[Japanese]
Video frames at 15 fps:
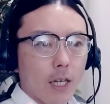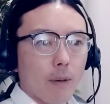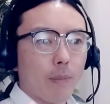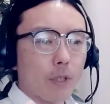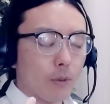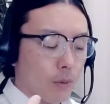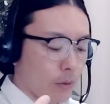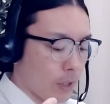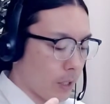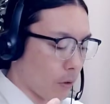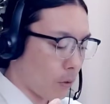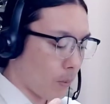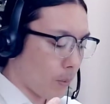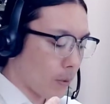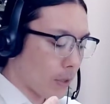まあ、そういうふうに
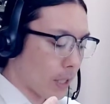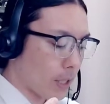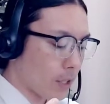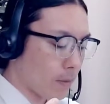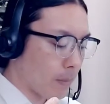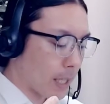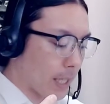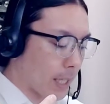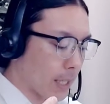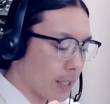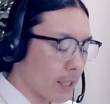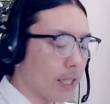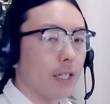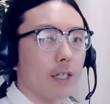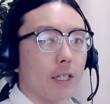思ってしまいが
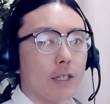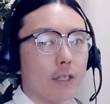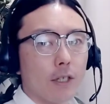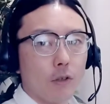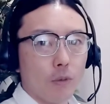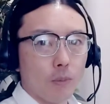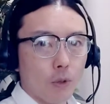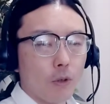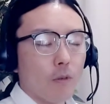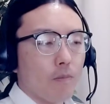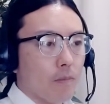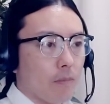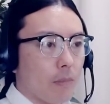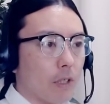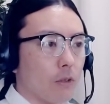ちなんですけども、
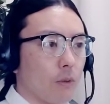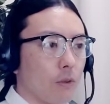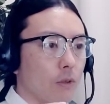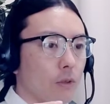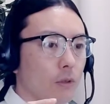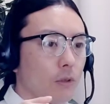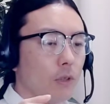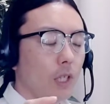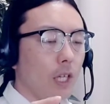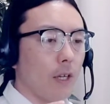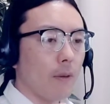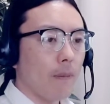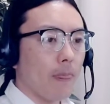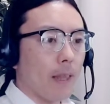まあ、そういうふうに、